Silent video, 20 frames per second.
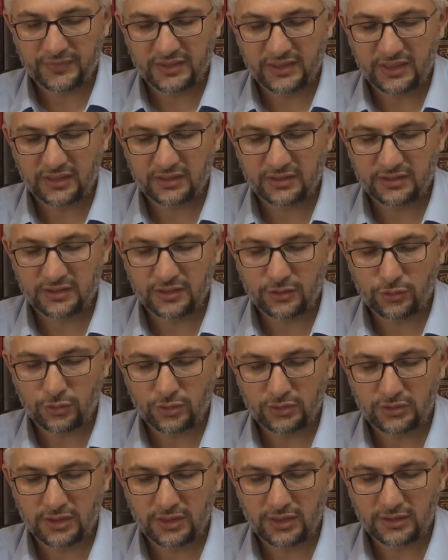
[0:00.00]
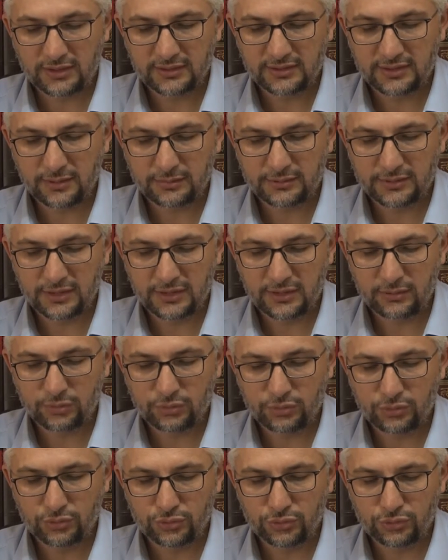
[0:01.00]
Kendisine orada hangi sebzelerin
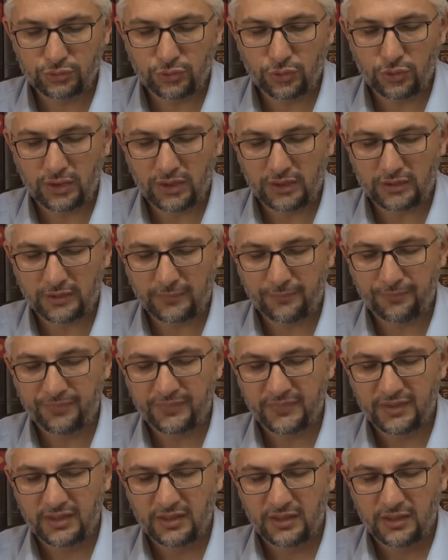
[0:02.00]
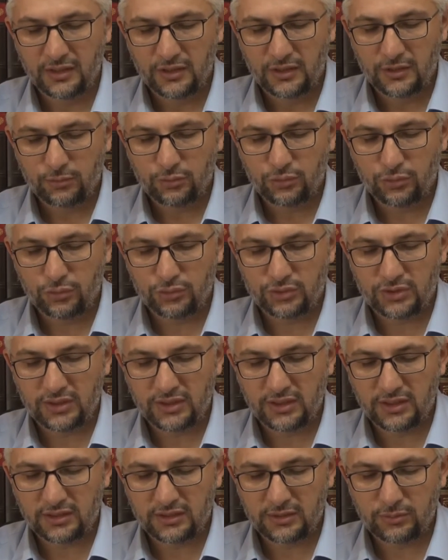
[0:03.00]
bulunduğu söylendi. Bunun üzerine
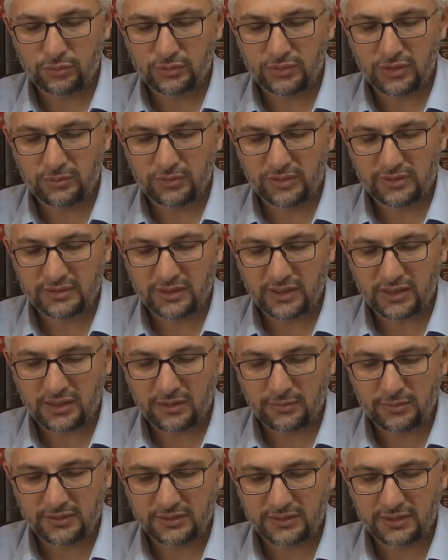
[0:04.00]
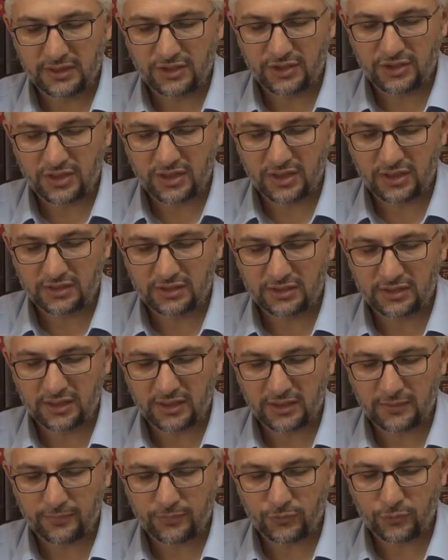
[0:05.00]
yanında bulunan bir sahabisine işaret
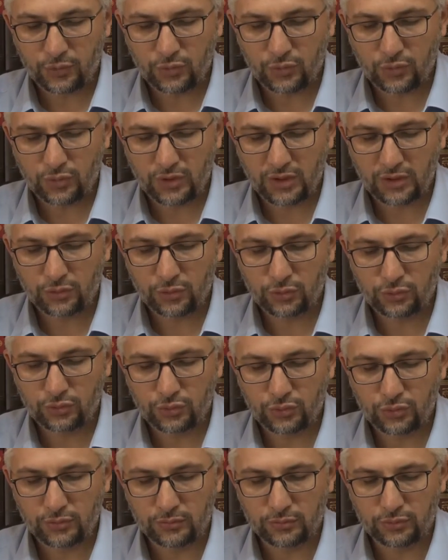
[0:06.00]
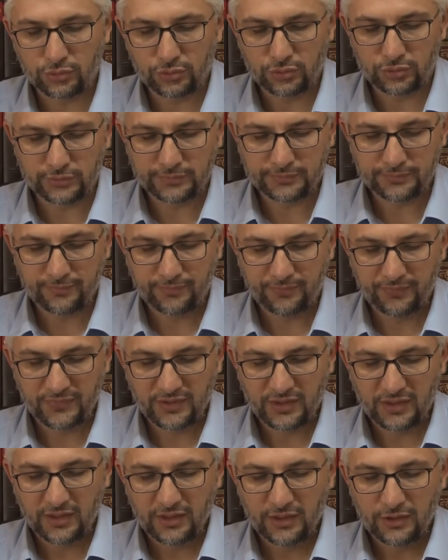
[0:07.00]
ederek ona götürün buyurdu.
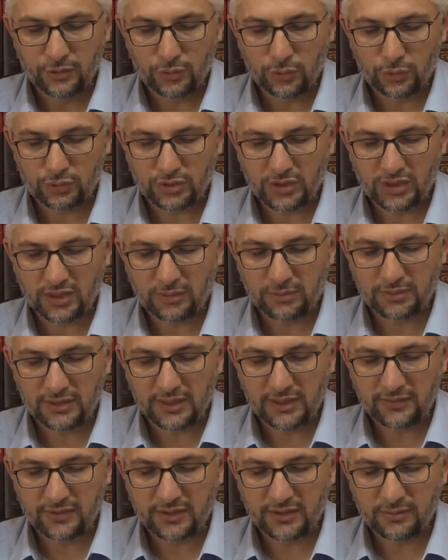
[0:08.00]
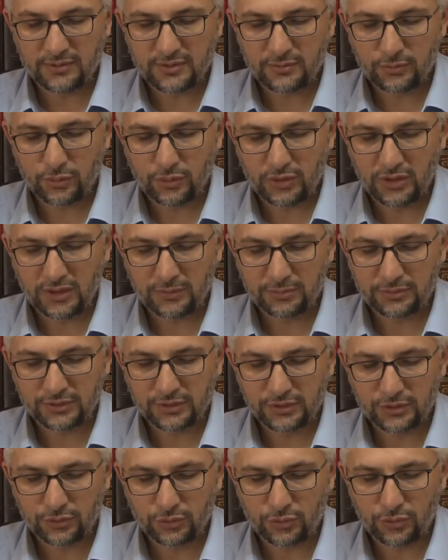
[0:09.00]
O sahabi de Efendimizin böyle
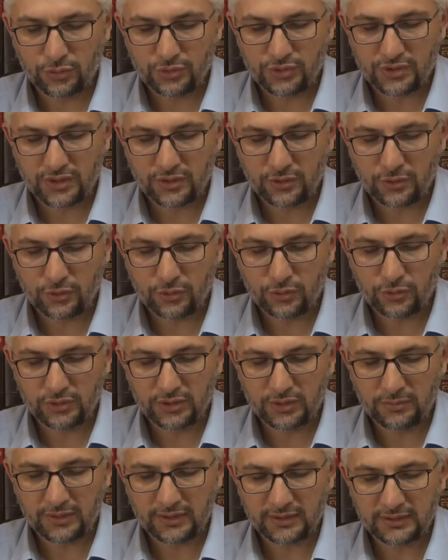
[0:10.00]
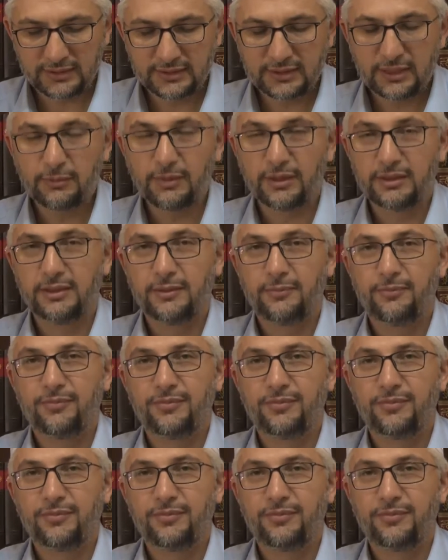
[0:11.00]
yaptığını görünce onu yemek istemedi.